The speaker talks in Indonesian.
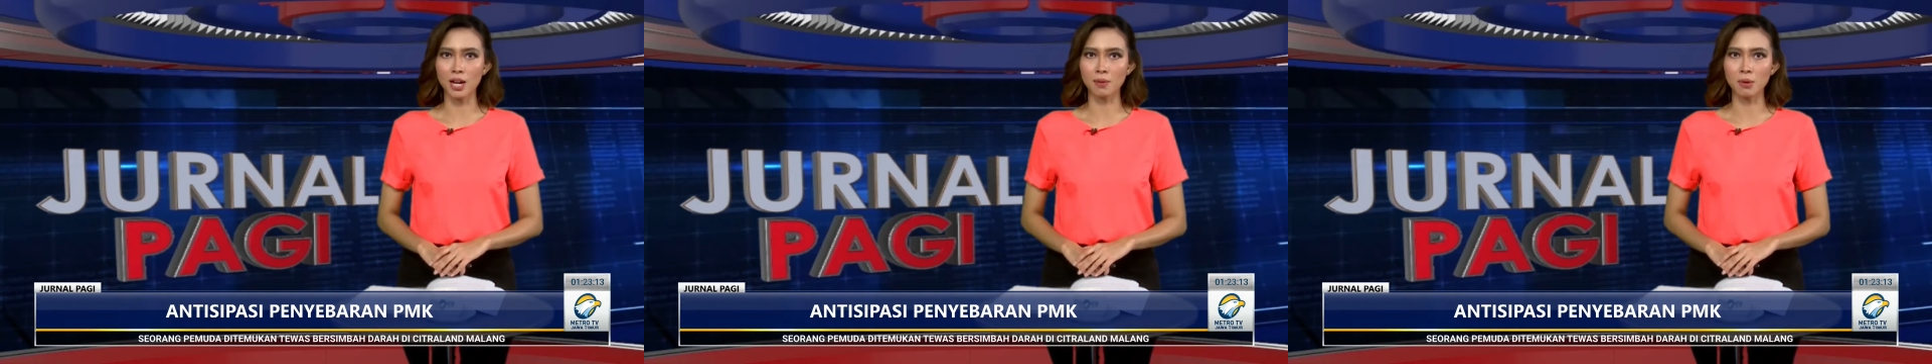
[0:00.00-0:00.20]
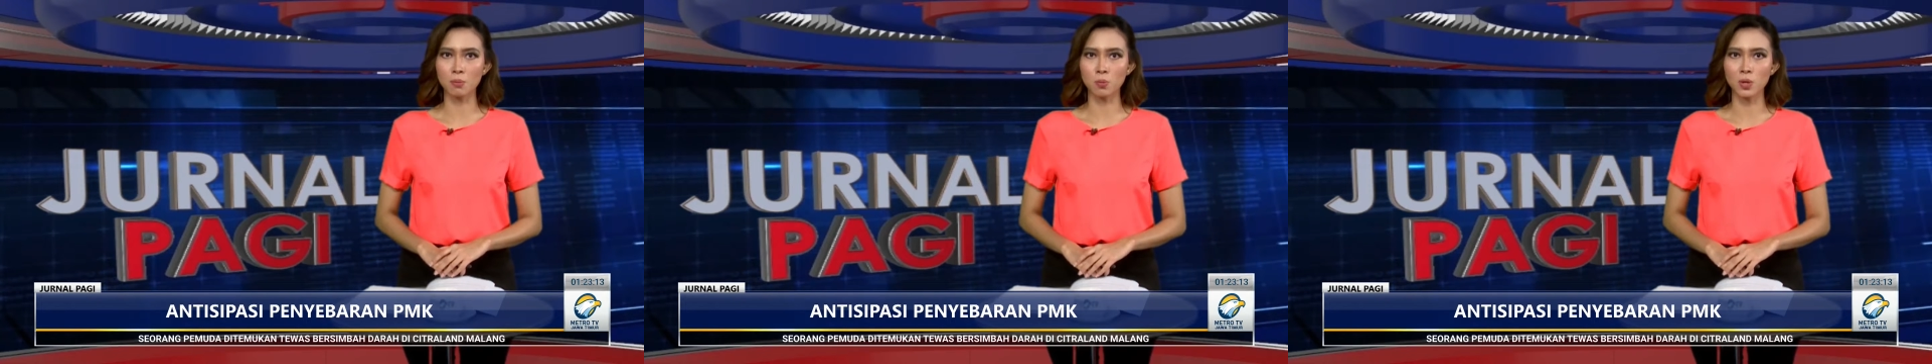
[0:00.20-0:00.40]

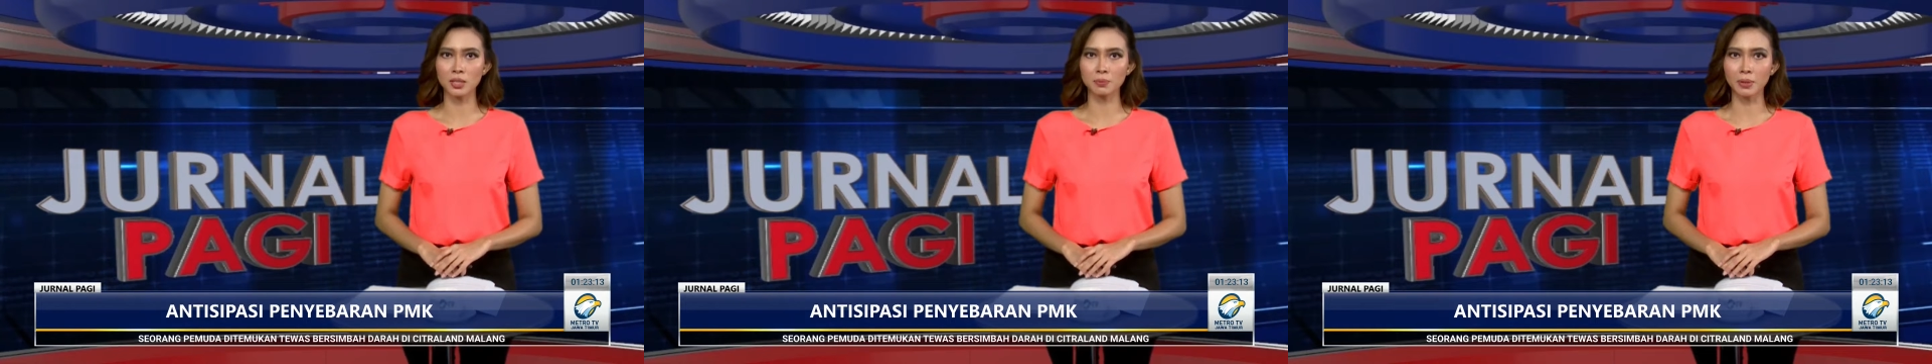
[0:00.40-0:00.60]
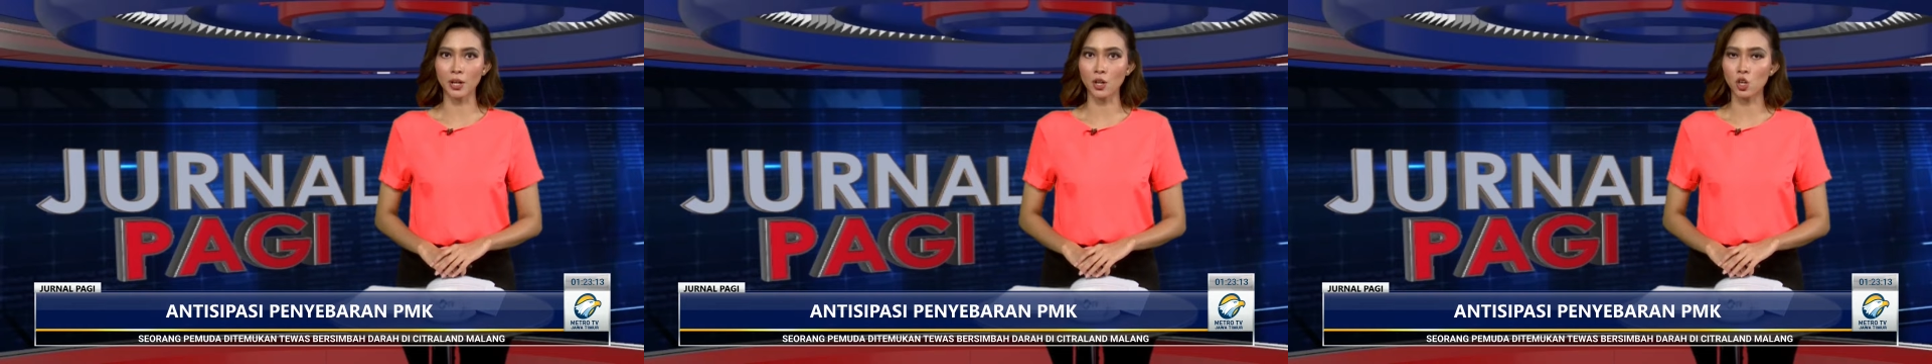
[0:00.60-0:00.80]
yang
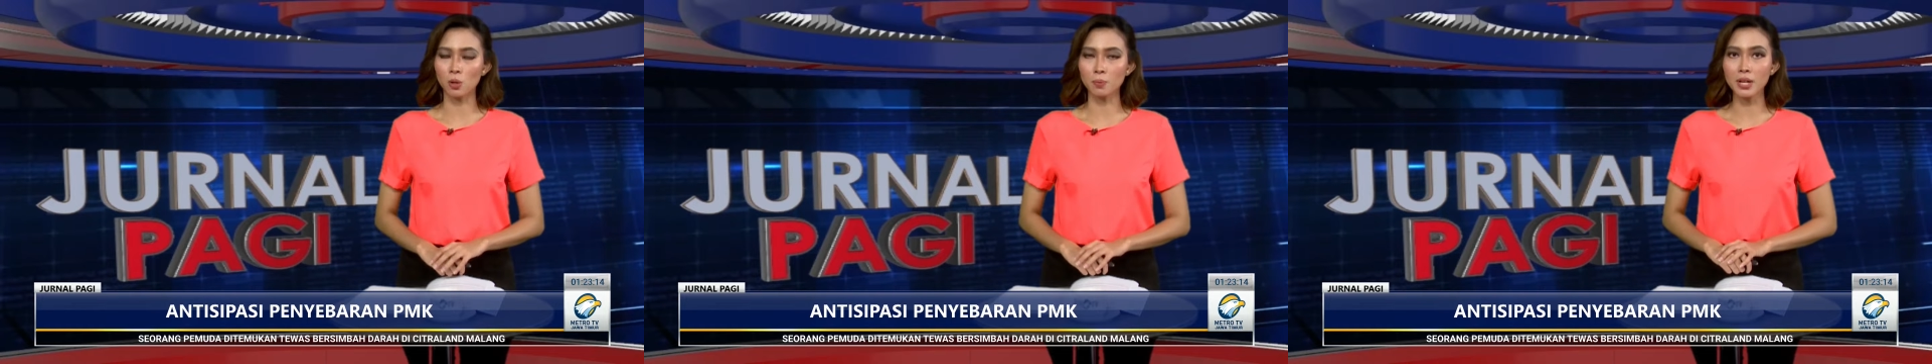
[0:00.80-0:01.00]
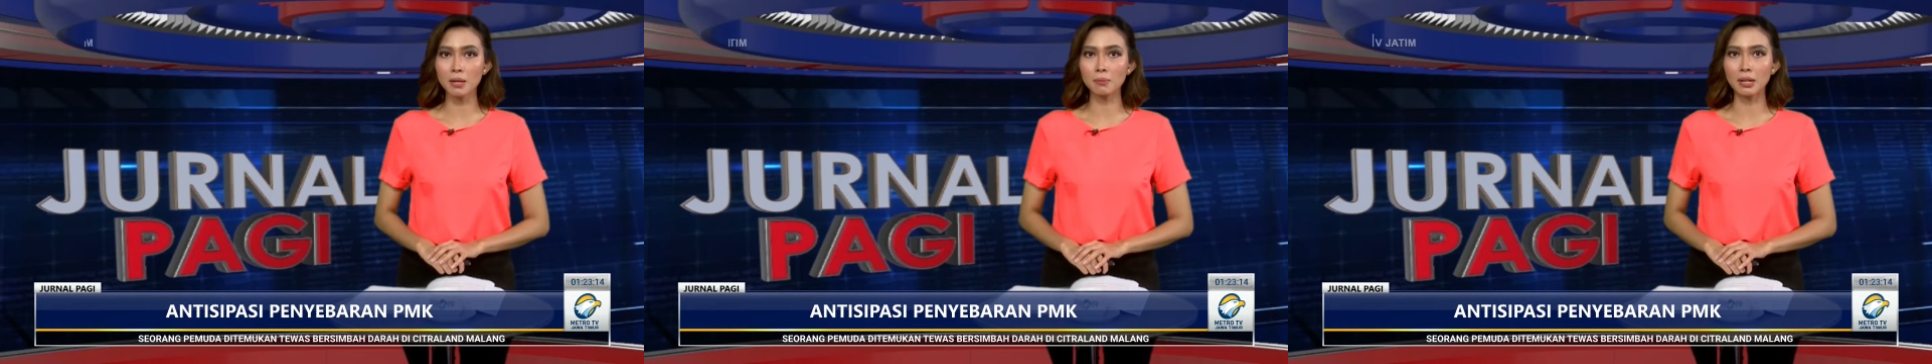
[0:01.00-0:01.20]
membuat
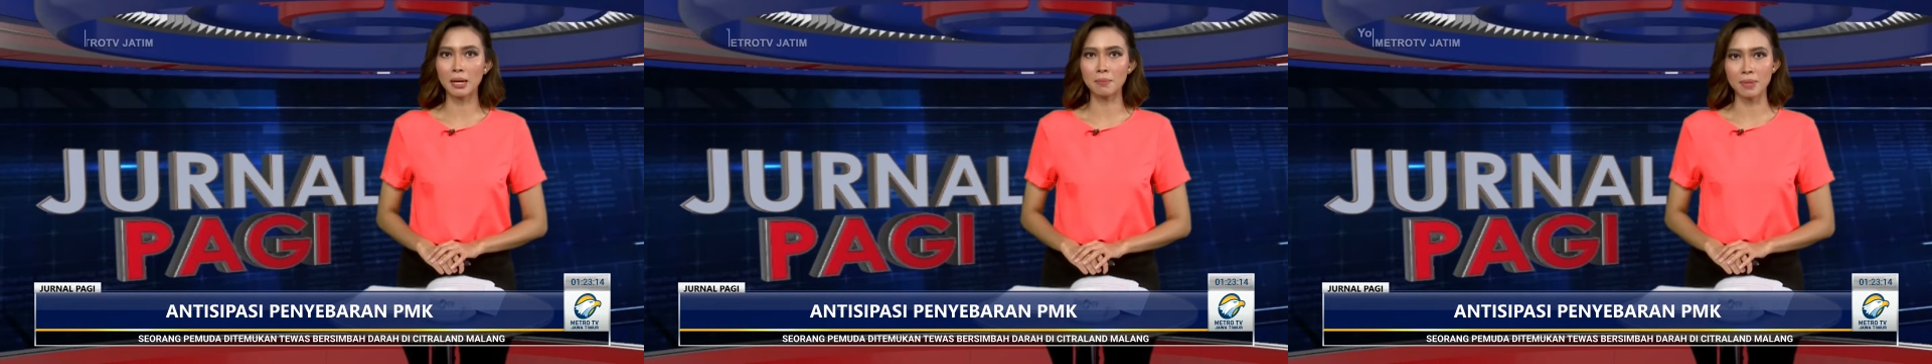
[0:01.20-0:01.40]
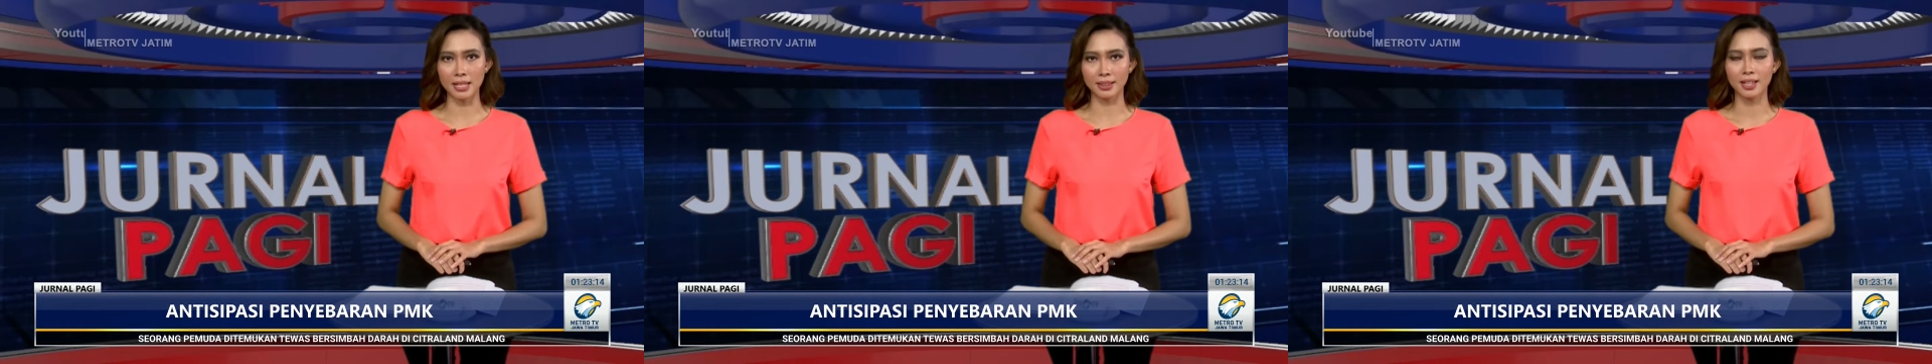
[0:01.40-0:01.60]
perekonomian
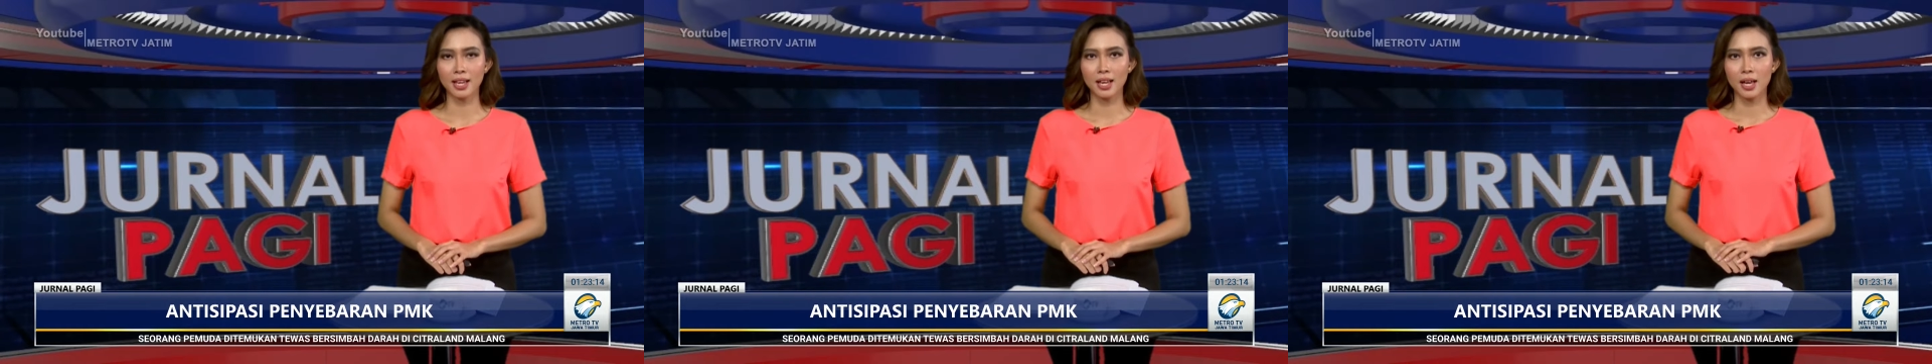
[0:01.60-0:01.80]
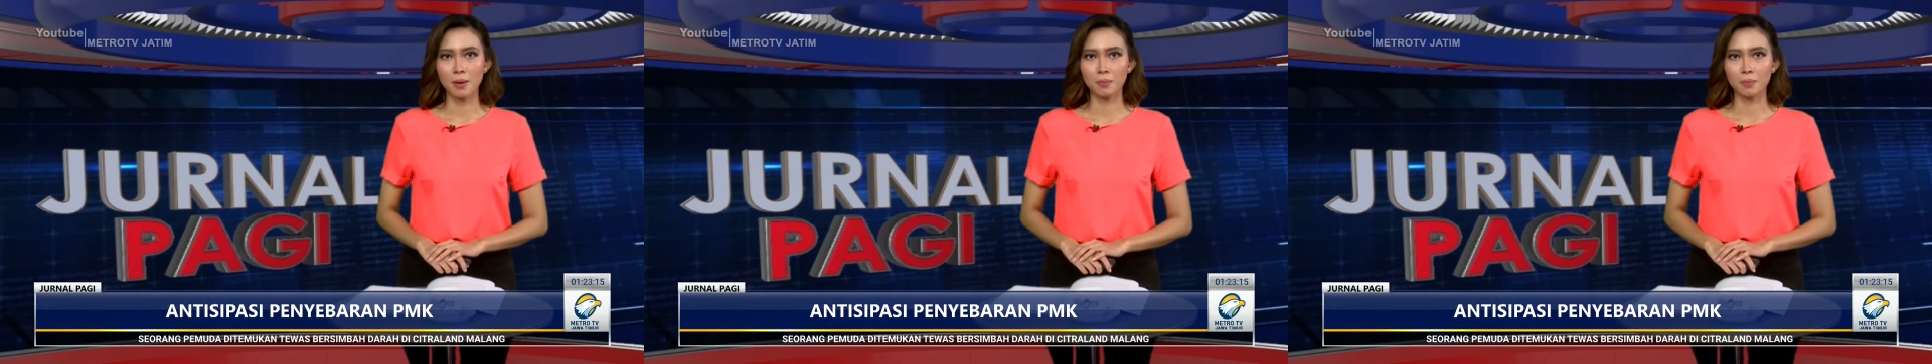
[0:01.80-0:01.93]
melambat.